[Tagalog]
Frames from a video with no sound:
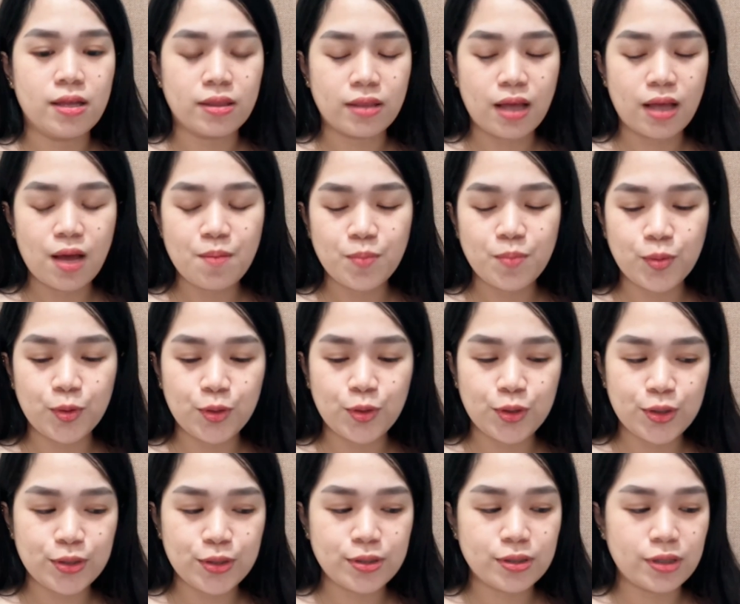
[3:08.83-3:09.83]

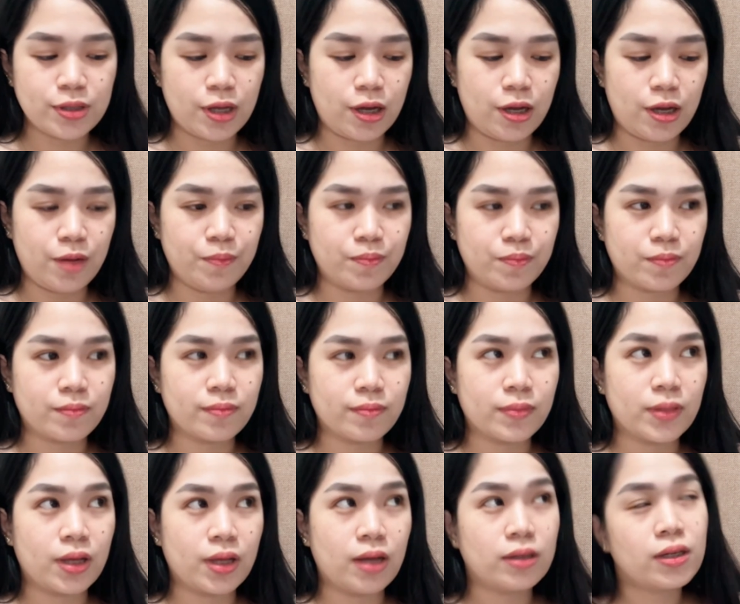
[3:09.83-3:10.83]
Tapos, um,
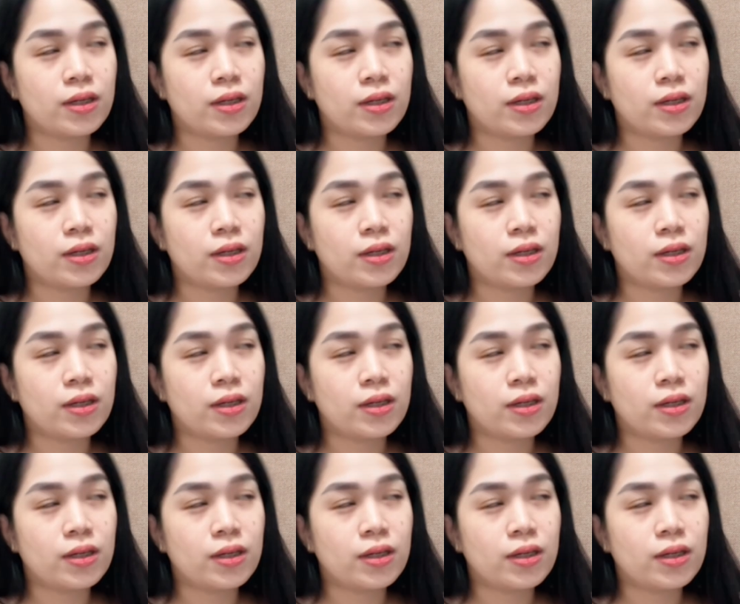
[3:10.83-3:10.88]
ang